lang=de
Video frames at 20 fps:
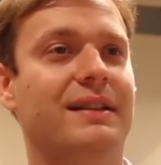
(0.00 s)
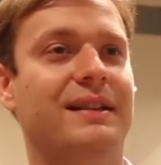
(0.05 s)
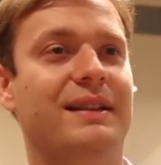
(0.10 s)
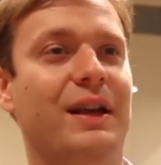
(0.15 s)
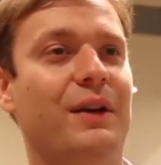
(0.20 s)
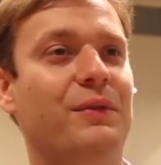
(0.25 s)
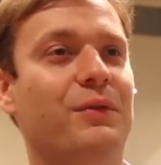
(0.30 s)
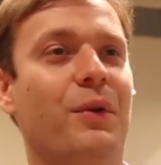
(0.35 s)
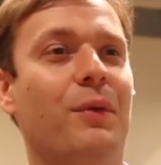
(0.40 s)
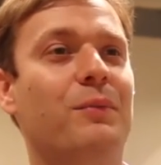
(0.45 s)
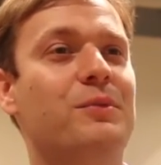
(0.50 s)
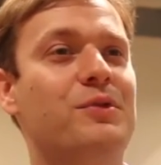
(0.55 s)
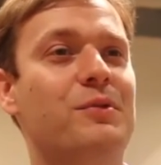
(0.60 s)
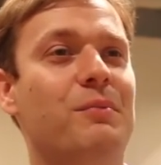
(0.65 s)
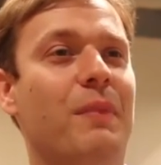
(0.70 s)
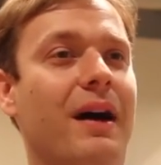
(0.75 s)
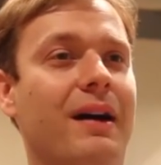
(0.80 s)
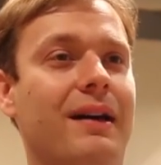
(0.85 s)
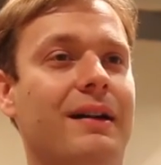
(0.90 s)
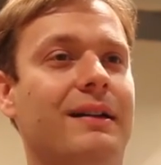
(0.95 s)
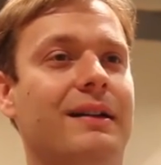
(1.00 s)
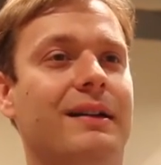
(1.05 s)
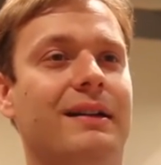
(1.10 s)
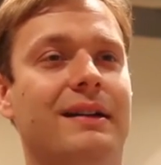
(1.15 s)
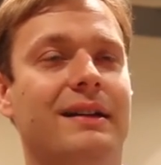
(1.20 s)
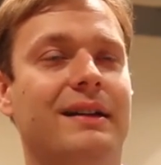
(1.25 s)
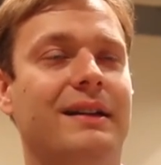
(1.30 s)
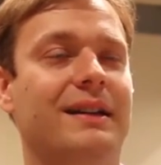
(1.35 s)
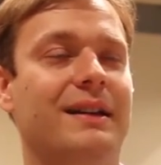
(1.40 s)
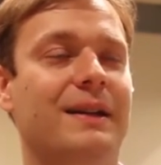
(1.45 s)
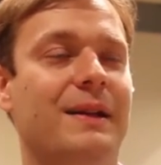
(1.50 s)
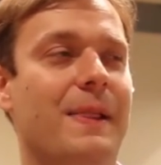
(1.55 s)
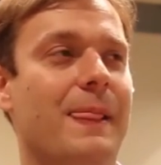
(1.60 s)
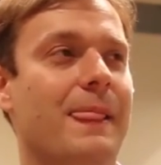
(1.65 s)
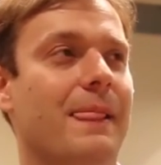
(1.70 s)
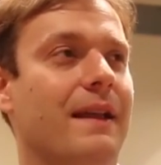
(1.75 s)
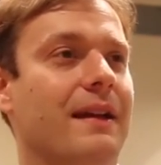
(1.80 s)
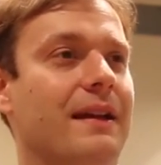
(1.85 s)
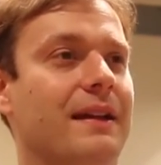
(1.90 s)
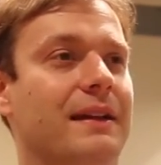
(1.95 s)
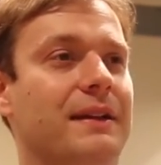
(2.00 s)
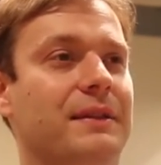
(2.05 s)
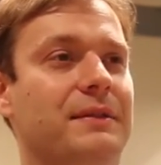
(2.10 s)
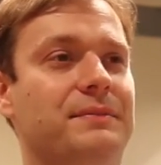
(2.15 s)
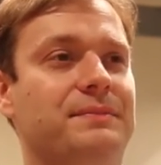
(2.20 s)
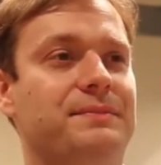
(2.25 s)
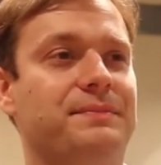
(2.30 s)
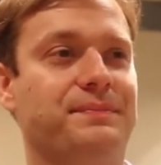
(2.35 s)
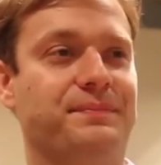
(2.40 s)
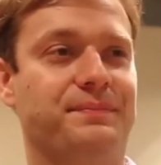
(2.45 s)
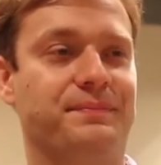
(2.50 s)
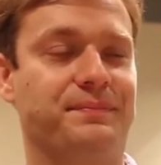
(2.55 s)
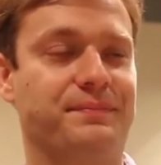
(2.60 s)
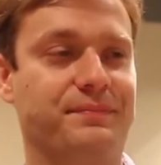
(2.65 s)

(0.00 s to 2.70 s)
in der Form zu machen. Ähm,